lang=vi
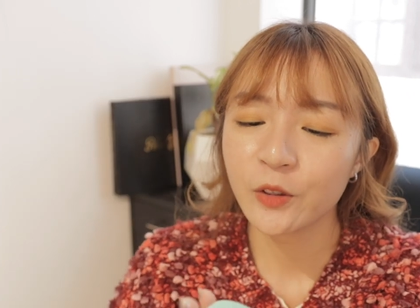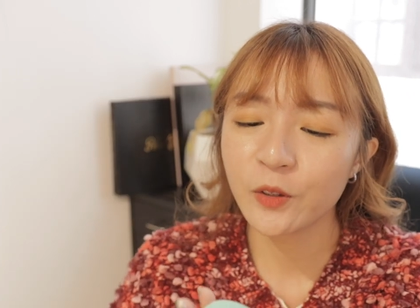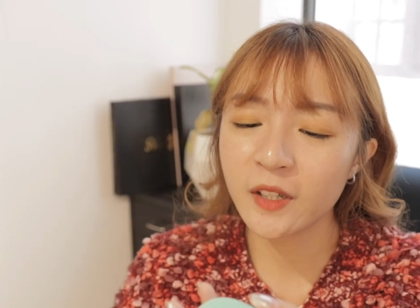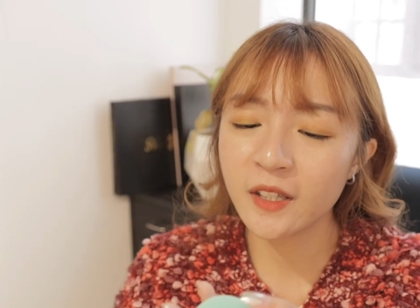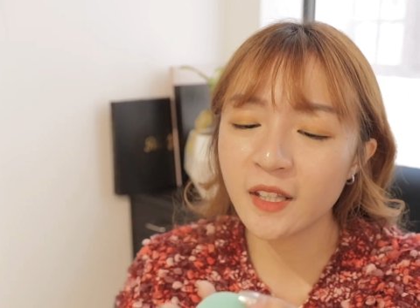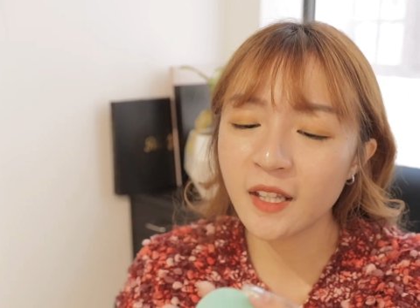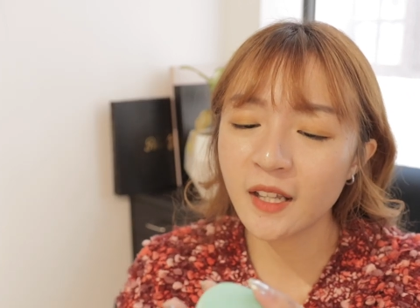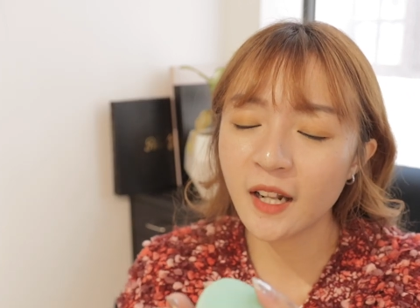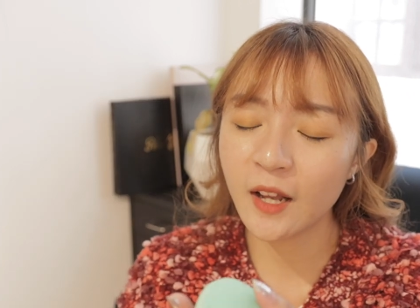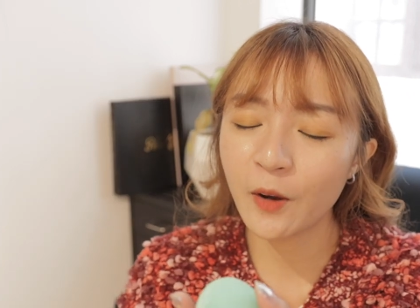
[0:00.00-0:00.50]
Tuy
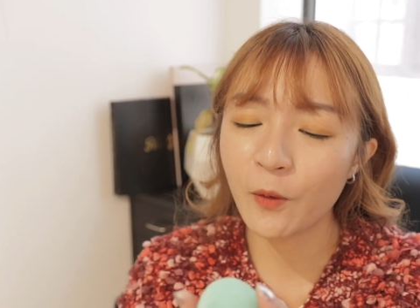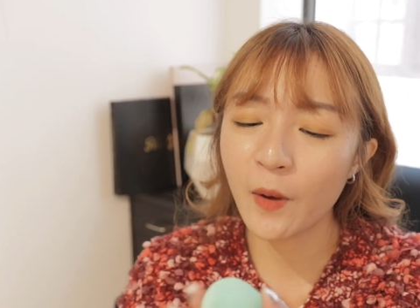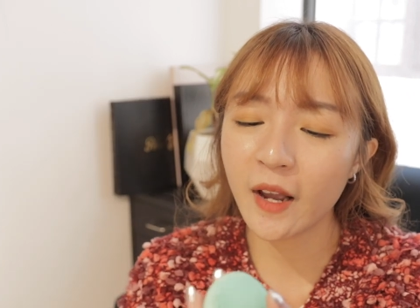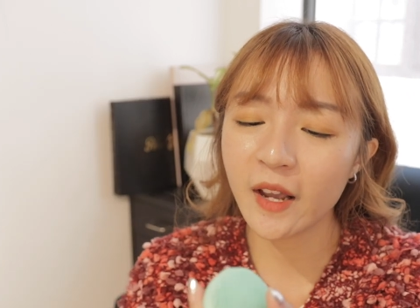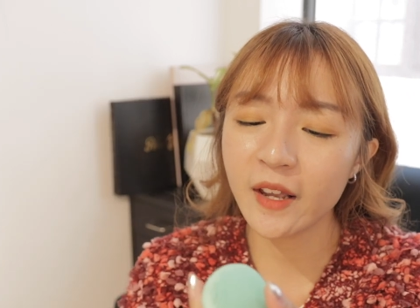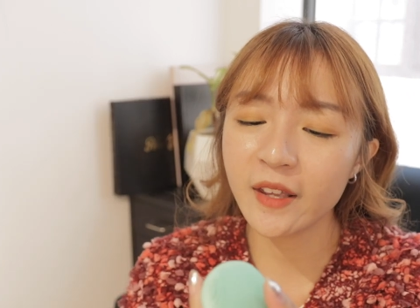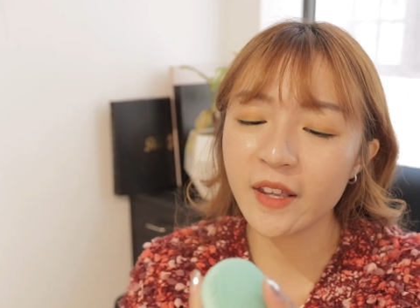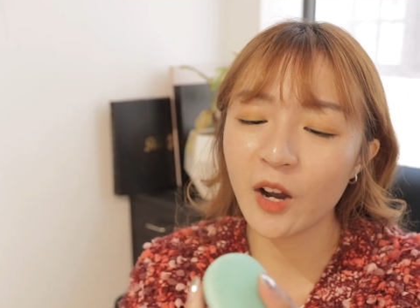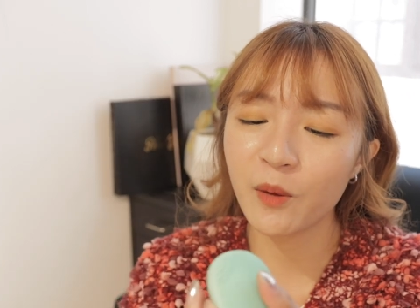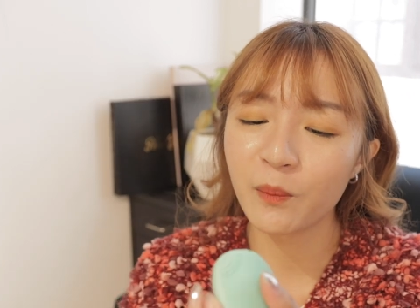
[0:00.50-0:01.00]
nhiên là qua
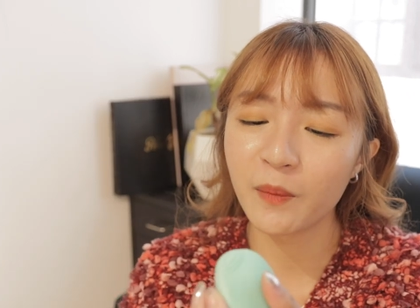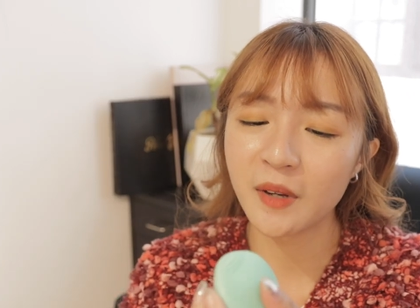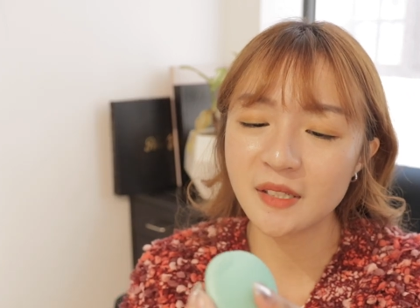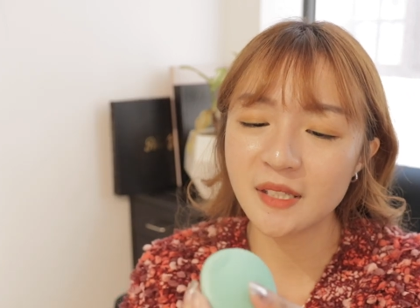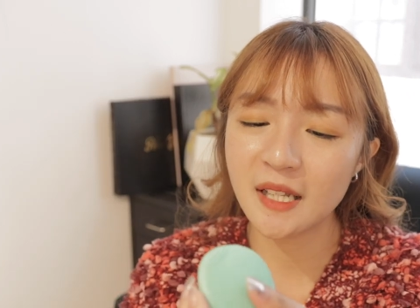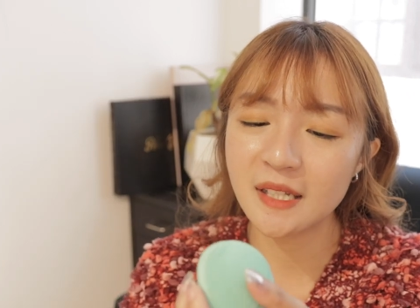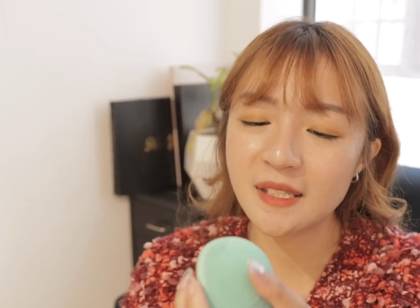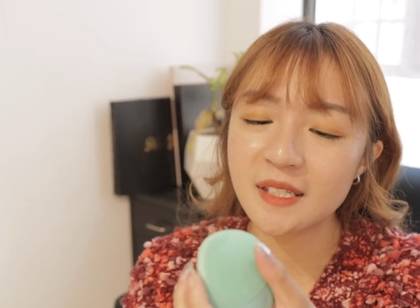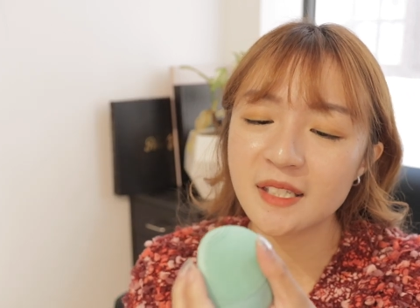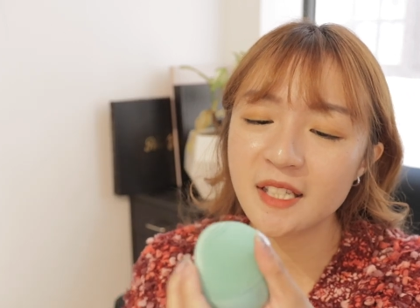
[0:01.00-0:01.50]
cái dòng mà
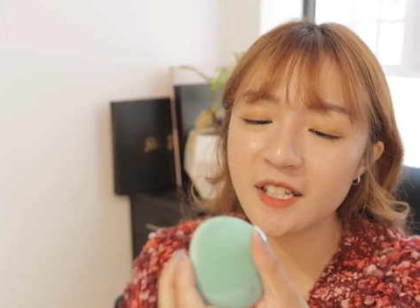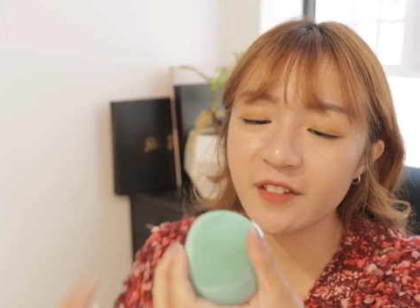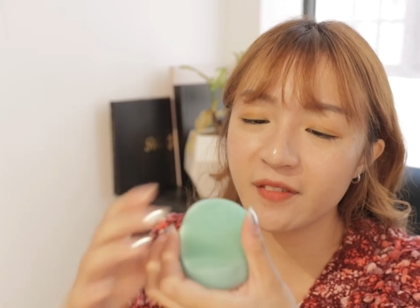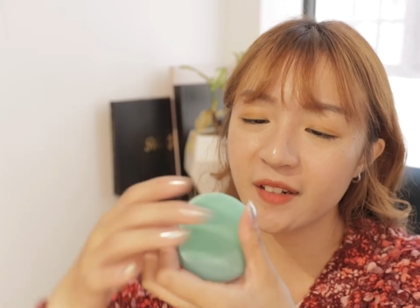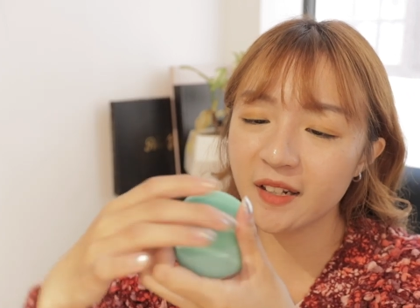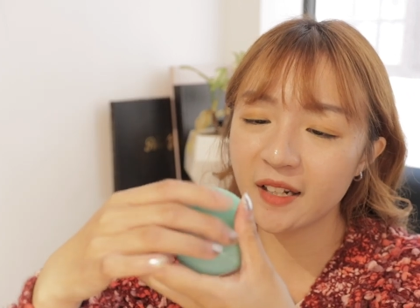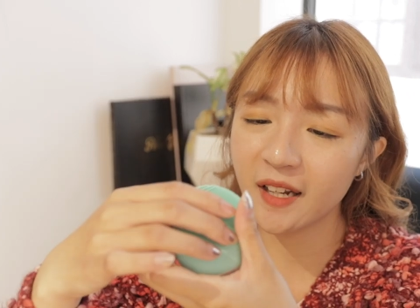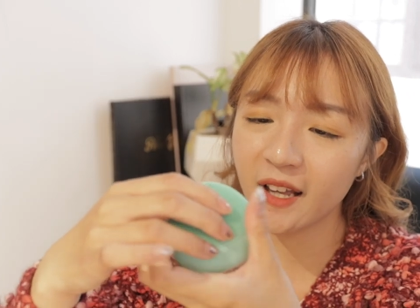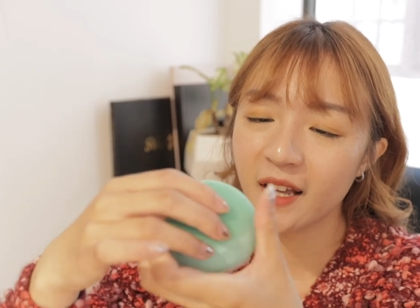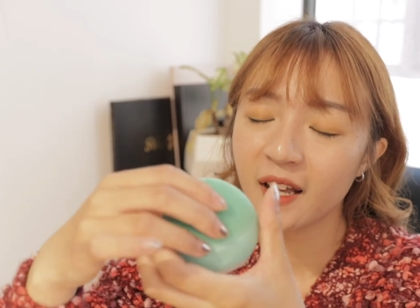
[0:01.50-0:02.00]
Sensitive
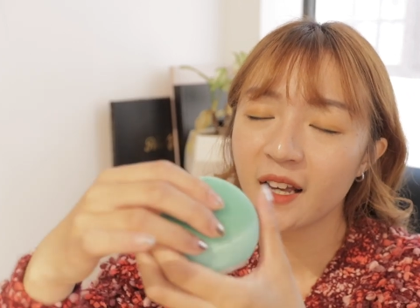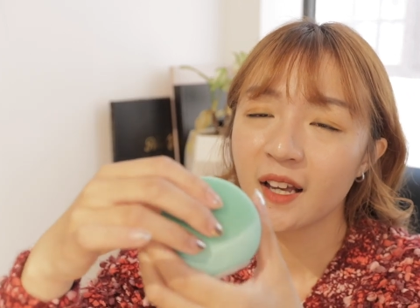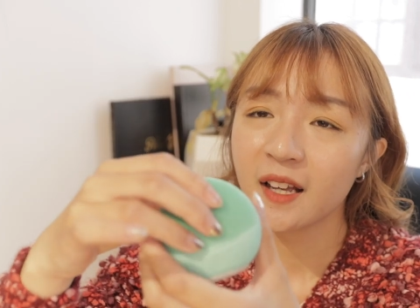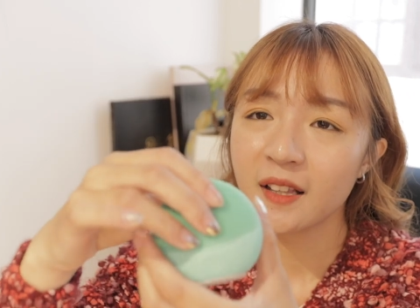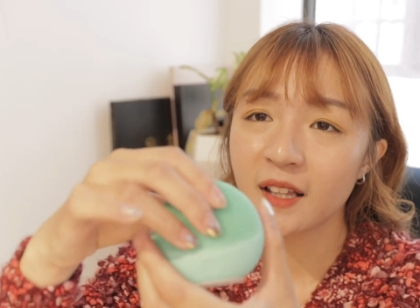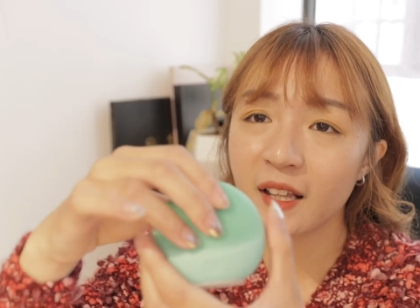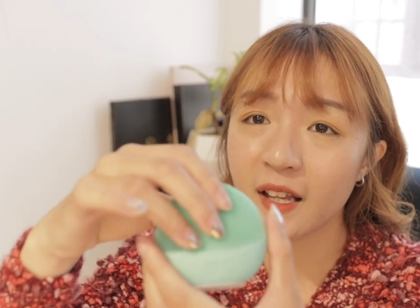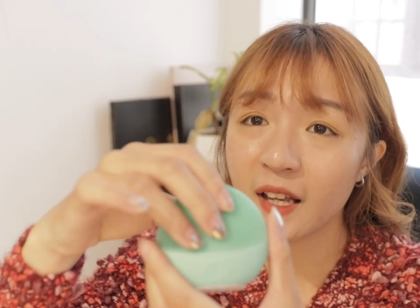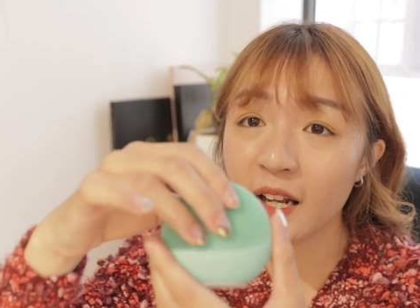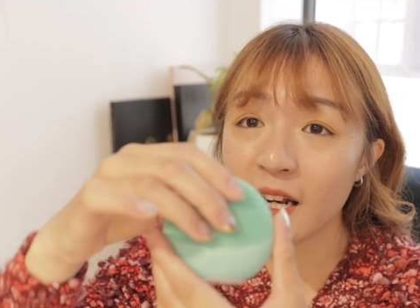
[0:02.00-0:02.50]
này nè,
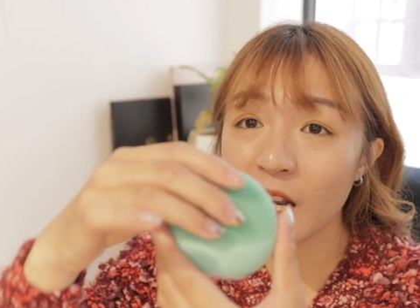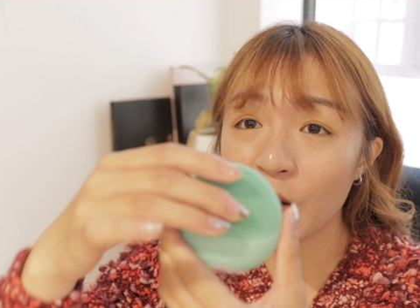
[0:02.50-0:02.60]
thì cái